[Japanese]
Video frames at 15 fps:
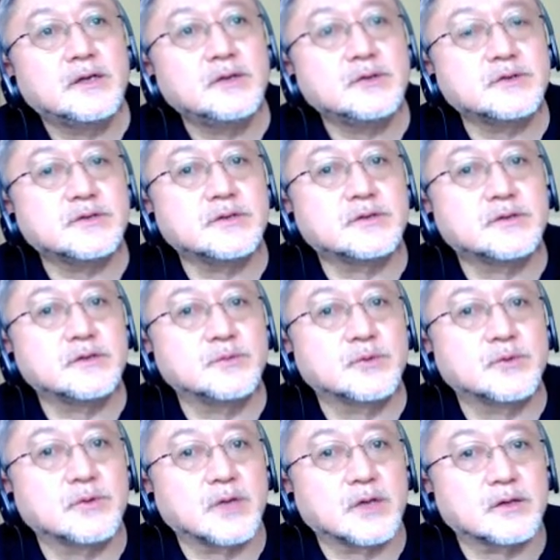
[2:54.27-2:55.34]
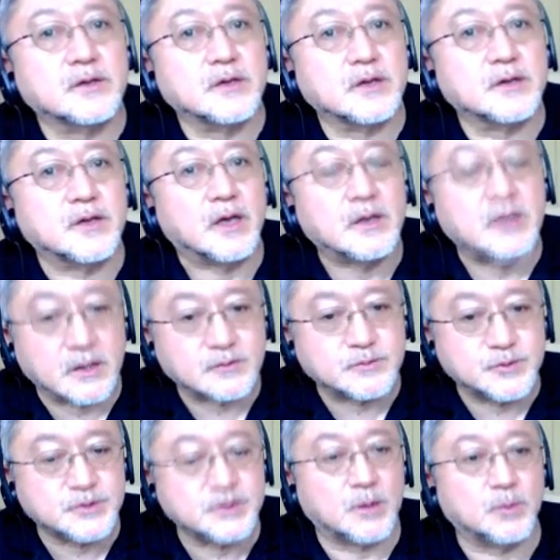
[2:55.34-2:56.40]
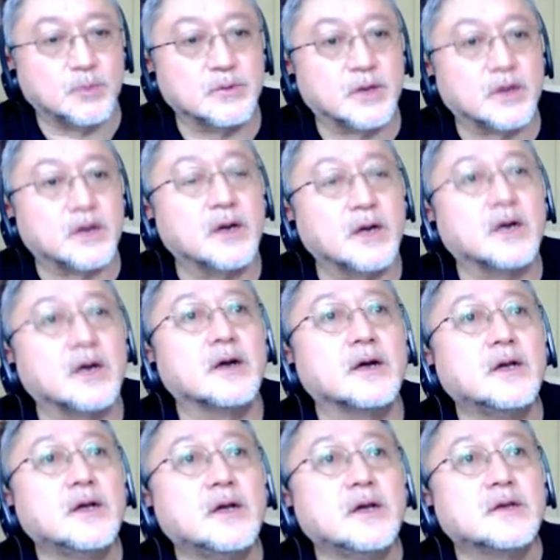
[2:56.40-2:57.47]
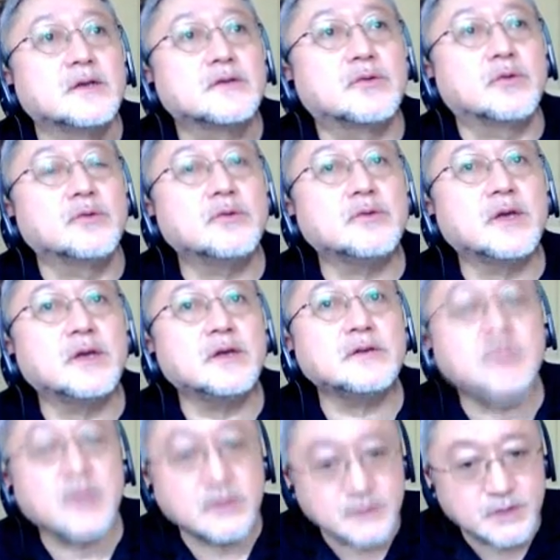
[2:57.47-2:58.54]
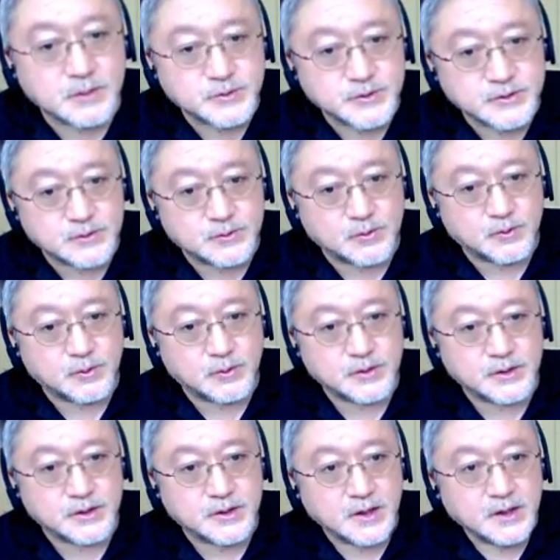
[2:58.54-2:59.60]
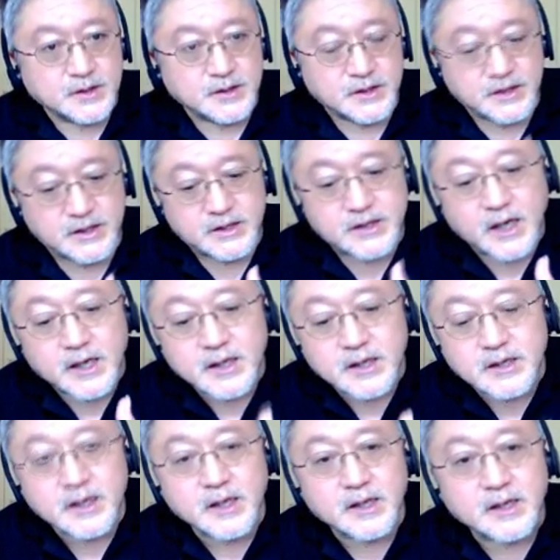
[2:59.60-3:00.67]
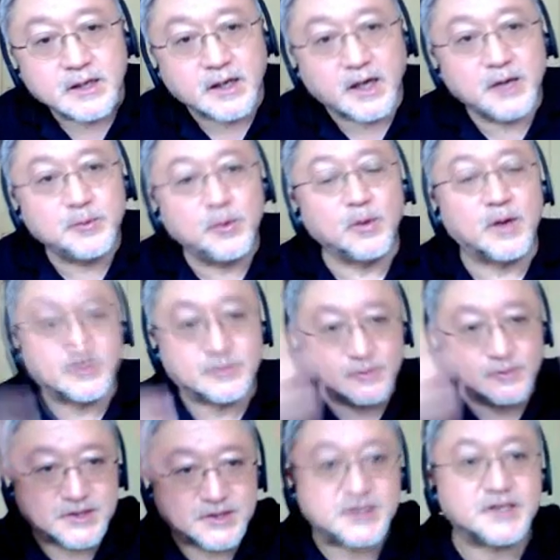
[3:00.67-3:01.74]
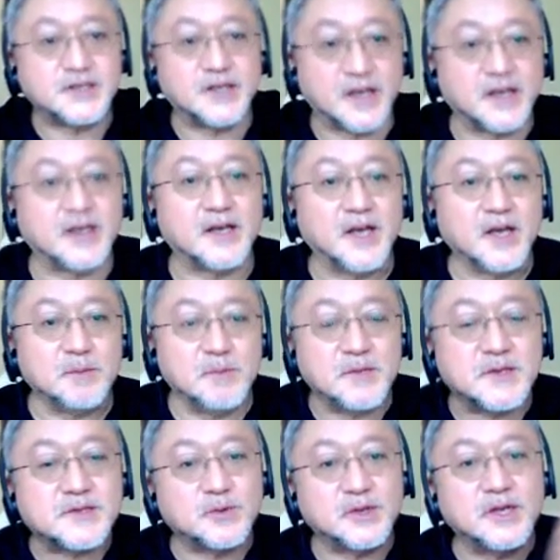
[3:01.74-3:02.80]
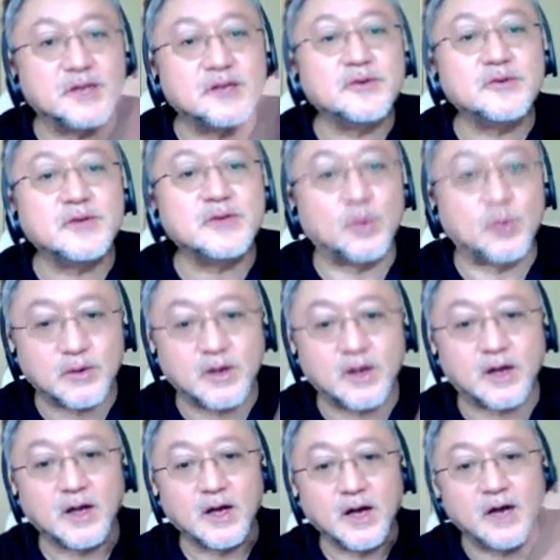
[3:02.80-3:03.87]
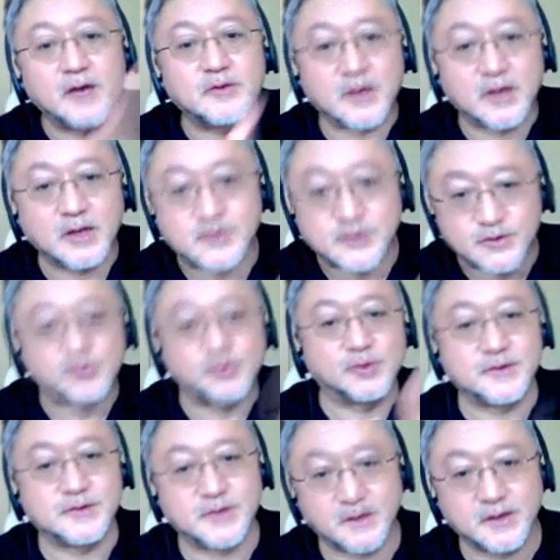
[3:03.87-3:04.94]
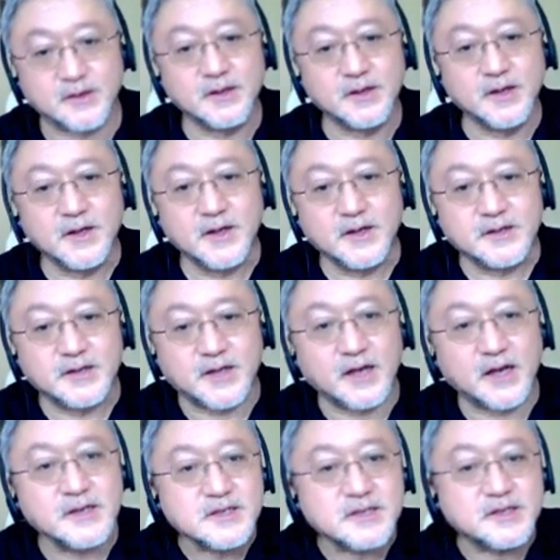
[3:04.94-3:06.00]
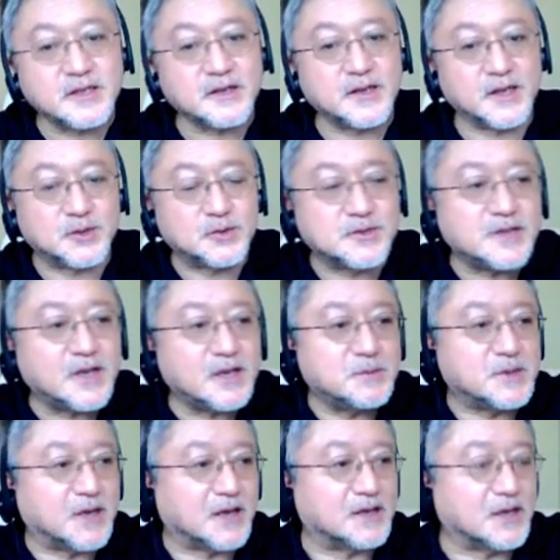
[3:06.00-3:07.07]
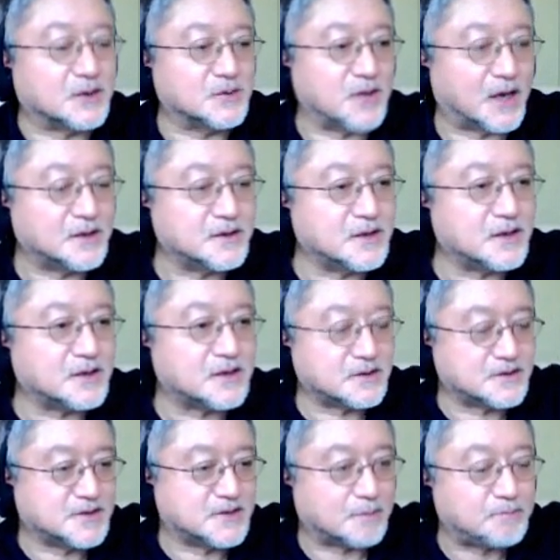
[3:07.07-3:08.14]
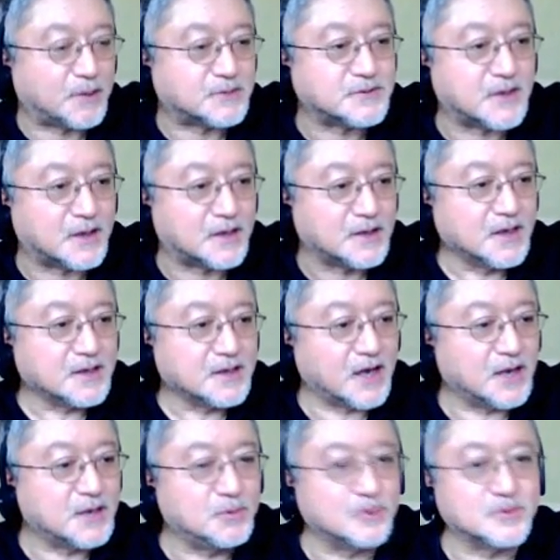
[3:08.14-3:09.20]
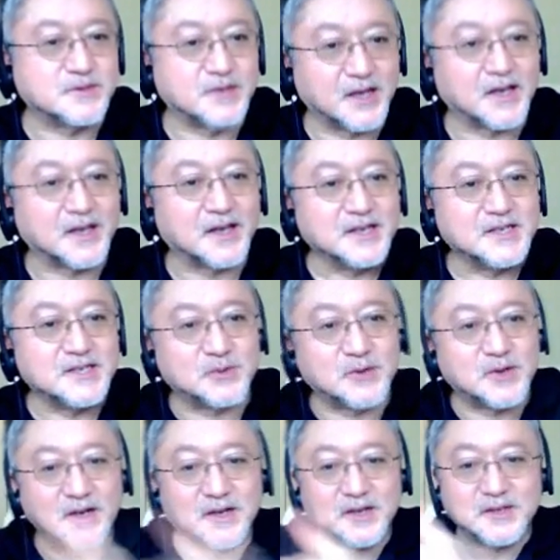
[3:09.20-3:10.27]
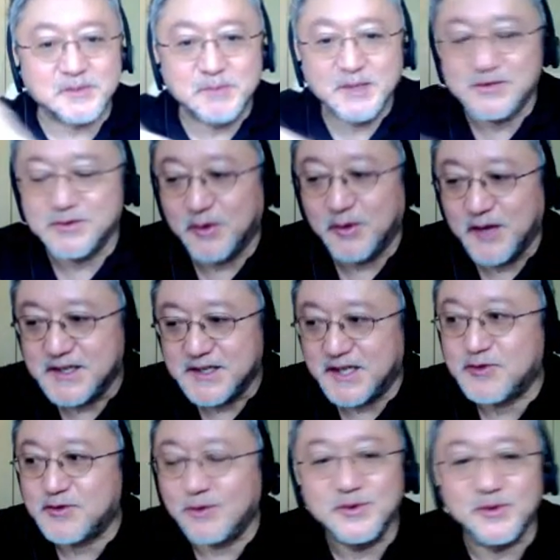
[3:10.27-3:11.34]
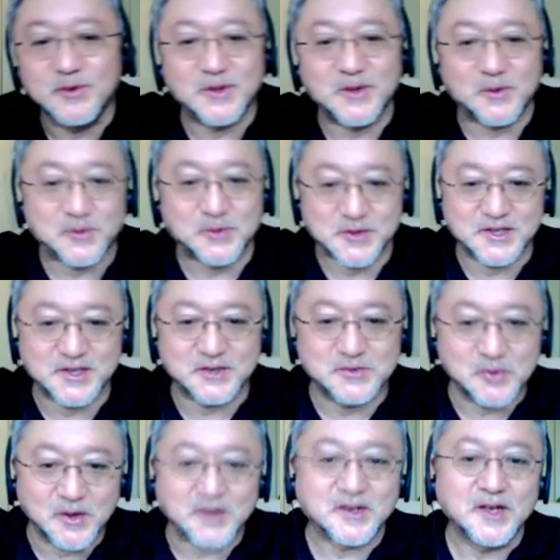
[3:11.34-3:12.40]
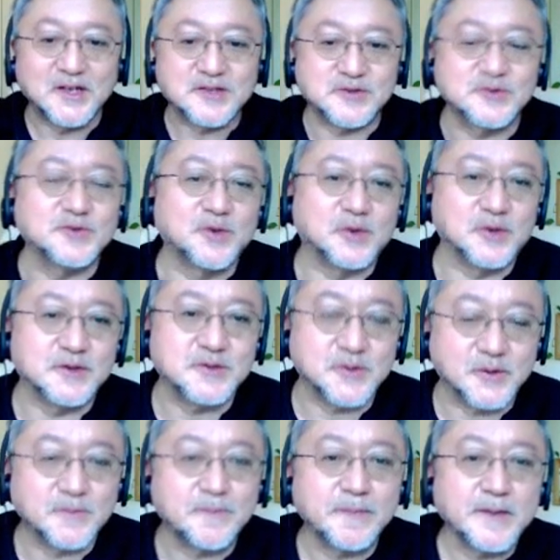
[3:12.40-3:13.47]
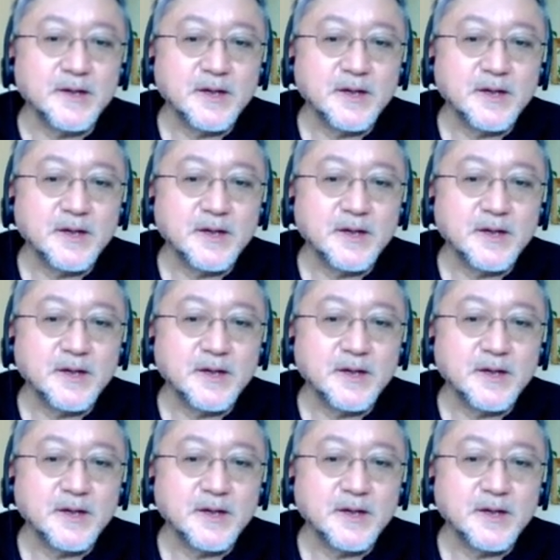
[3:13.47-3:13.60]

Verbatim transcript: 命っていうものだって幻覚無比なものだから、その厳格な無比なところに、いい加減な解剖の知識で、メスを入れてるようなものがありとあらゆる宗教ですから。対して、江戸時代みたいな、あんな雑白な解剖図で、人の腹にメスを差し込むようなことしてるのは宗教ですよ。